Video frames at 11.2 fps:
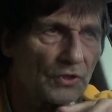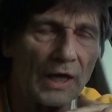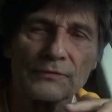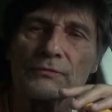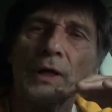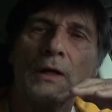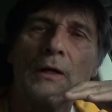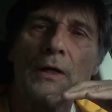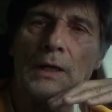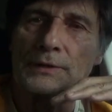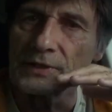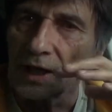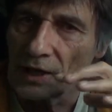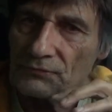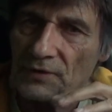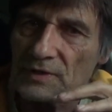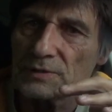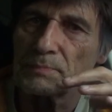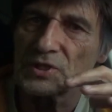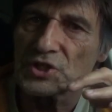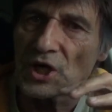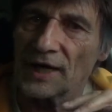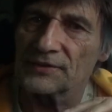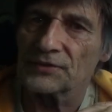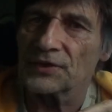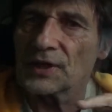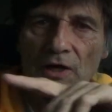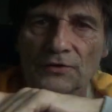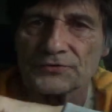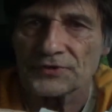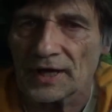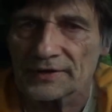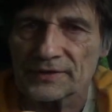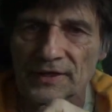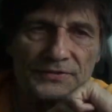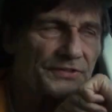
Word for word: dann der etwas bescheidenere aus der anderen